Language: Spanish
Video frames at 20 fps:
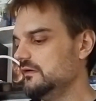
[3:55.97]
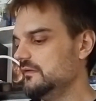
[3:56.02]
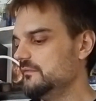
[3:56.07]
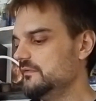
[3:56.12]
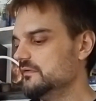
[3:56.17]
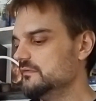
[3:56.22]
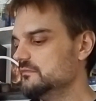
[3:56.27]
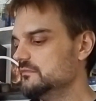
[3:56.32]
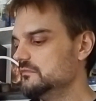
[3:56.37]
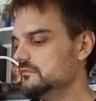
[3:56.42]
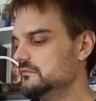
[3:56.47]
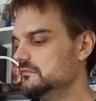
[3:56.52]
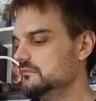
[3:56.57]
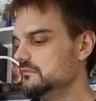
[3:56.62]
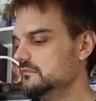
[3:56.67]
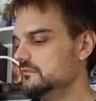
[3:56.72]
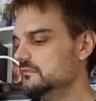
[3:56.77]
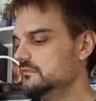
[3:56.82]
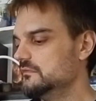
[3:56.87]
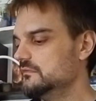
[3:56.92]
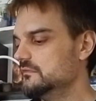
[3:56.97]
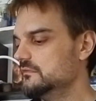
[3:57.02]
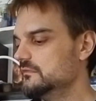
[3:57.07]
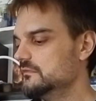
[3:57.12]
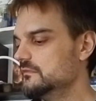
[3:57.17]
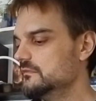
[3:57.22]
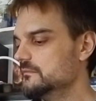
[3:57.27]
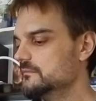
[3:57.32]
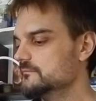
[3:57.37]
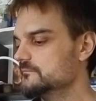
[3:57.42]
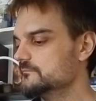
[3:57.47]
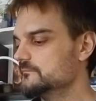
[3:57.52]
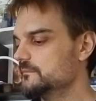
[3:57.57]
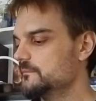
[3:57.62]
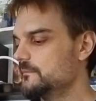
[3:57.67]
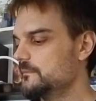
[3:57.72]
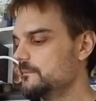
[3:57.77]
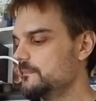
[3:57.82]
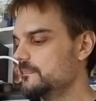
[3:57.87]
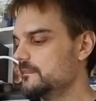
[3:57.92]
a ver,
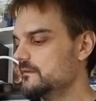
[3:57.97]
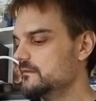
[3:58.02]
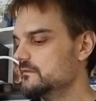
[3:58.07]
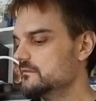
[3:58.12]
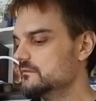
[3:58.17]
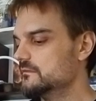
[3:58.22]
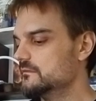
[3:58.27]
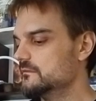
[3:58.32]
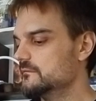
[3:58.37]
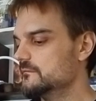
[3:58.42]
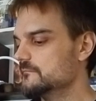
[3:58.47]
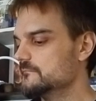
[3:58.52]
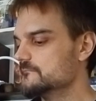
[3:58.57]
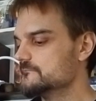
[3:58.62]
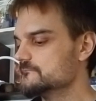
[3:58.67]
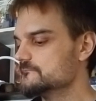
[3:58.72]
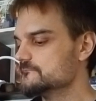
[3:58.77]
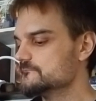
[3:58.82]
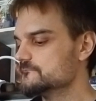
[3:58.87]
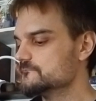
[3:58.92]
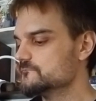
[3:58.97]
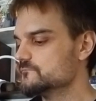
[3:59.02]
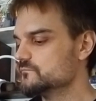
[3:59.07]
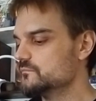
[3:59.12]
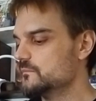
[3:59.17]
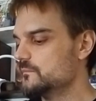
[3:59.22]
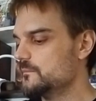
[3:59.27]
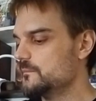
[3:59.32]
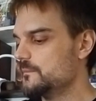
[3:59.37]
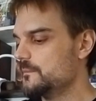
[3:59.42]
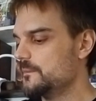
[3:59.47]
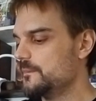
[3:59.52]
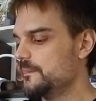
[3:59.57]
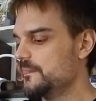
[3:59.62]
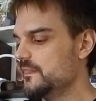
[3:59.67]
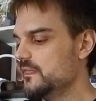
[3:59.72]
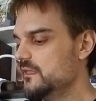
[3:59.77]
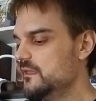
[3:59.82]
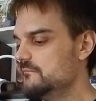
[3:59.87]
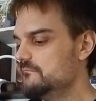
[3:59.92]
mm,